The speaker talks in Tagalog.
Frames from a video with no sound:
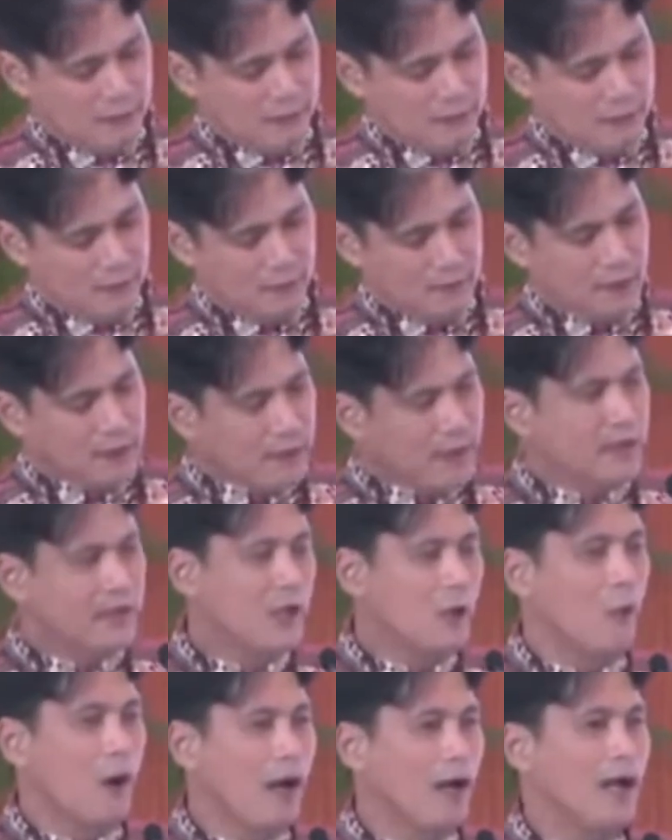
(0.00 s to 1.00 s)

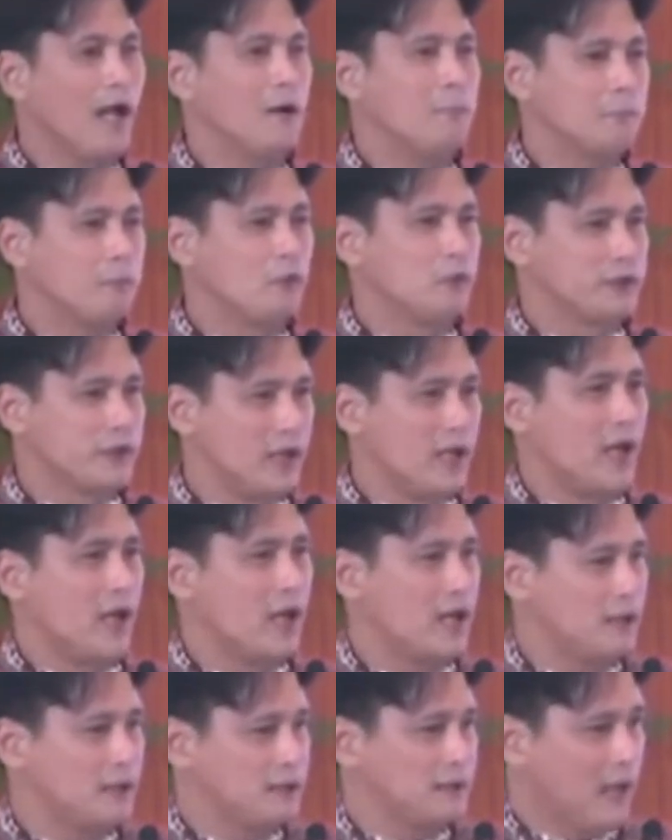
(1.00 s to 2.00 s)
naniniwala po
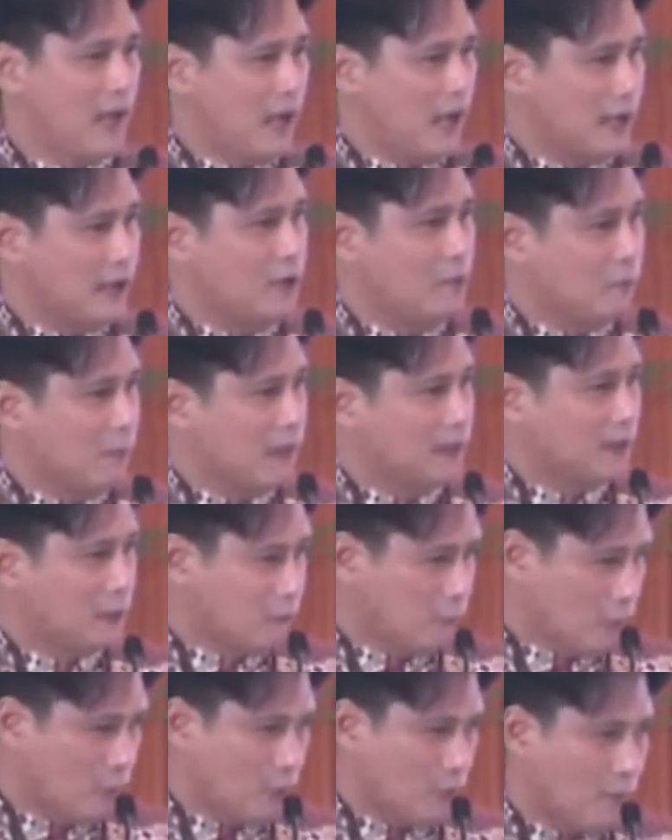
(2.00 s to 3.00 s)
sila sa aking
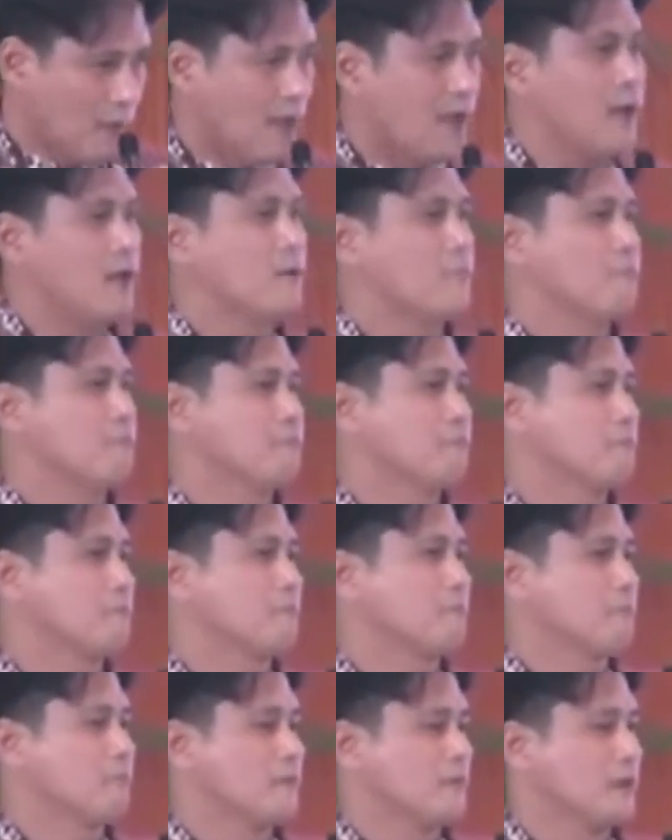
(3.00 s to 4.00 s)
plataforma.
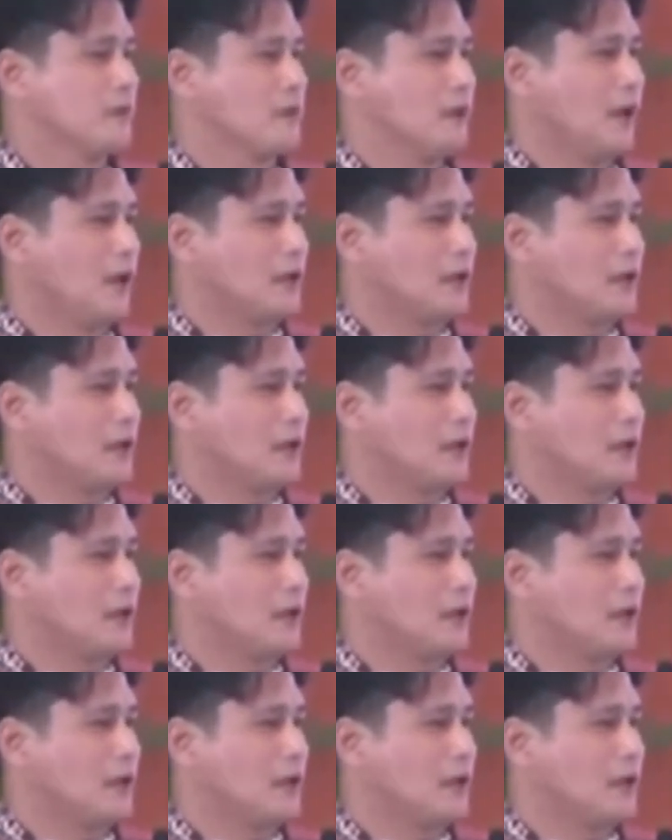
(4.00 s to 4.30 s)
At